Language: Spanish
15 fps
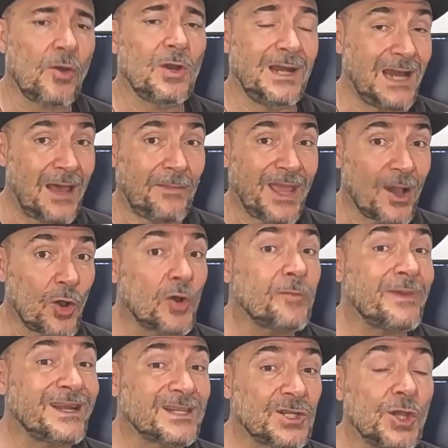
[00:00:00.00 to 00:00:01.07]
la mejor
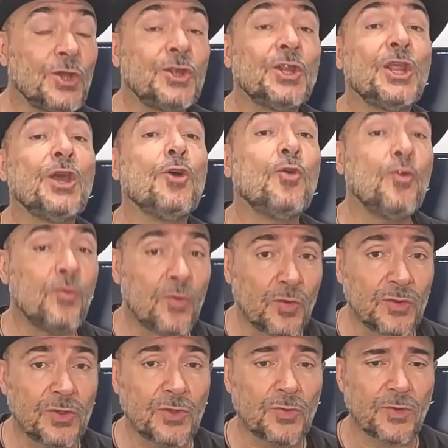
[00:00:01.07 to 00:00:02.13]
versión de
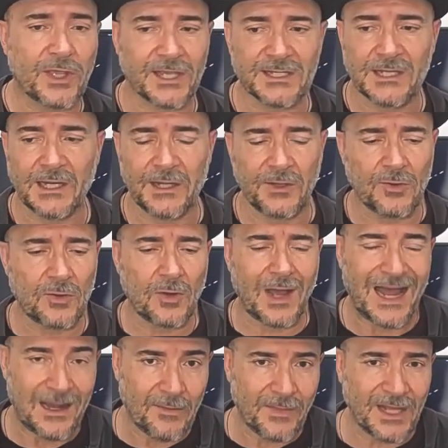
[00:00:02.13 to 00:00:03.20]
Ubuntu que ha salido
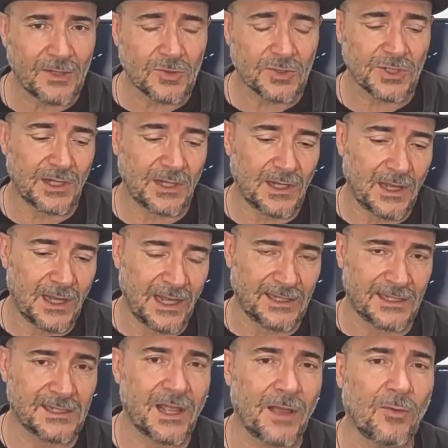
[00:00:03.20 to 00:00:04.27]
al menos en
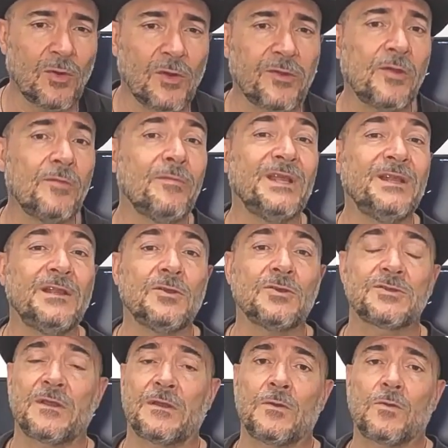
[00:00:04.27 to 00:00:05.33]
esta evolución
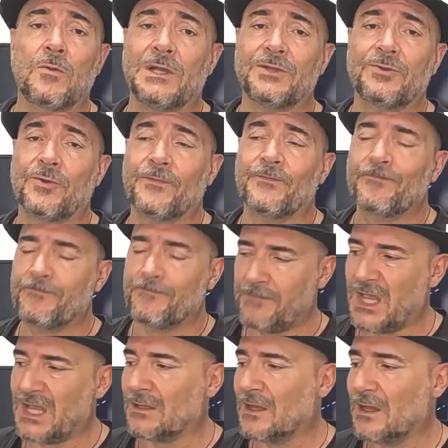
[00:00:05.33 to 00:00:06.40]
2204.
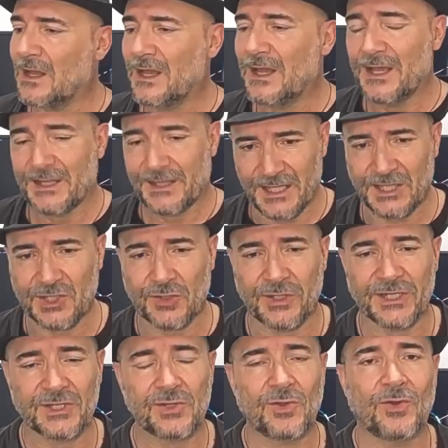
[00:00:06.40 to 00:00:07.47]
Bien, dicho
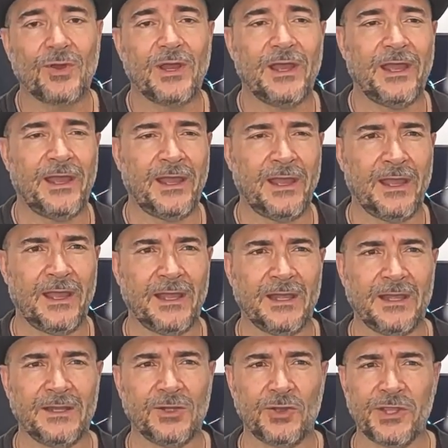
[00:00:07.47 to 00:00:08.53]
esto,
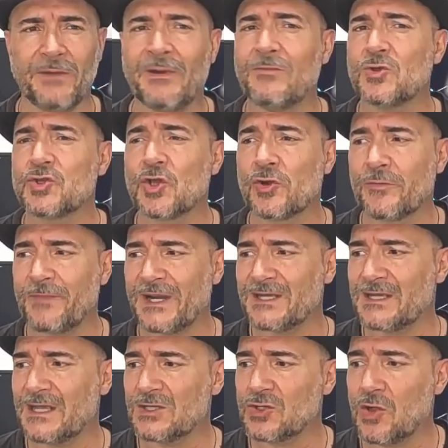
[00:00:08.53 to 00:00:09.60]
eh, nos llevamos
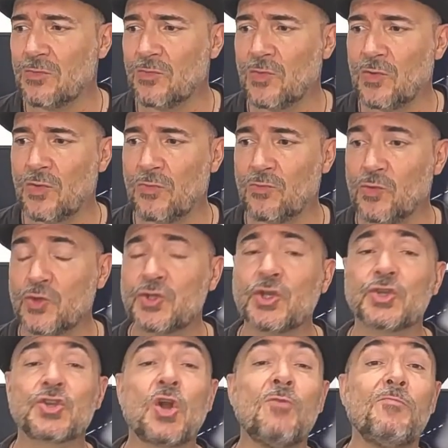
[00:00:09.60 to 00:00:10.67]
sorpresas como
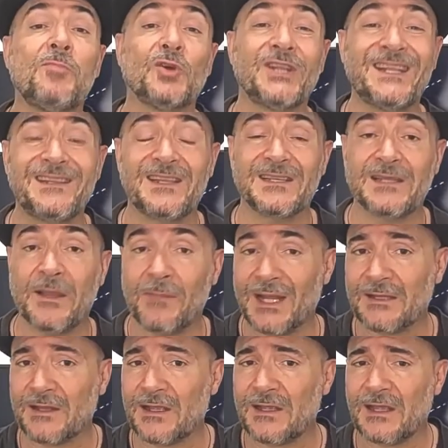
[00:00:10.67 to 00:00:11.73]
muchos componentes de
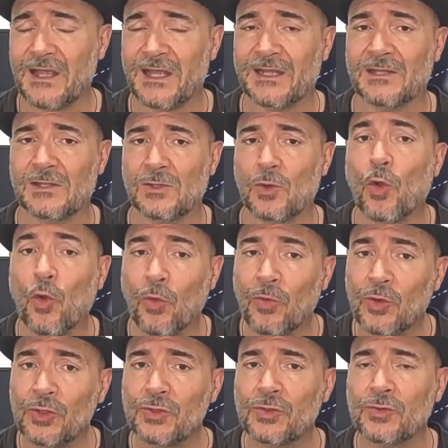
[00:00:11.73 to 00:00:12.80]
mate en
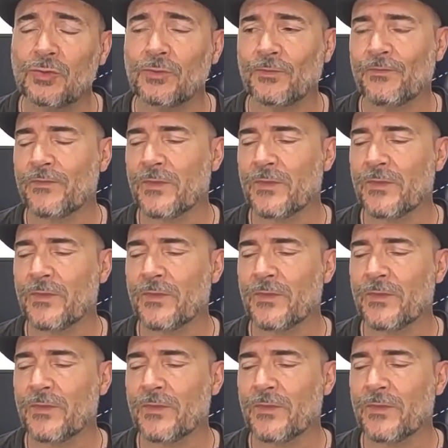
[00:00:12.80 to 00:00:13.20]
Ubuntu.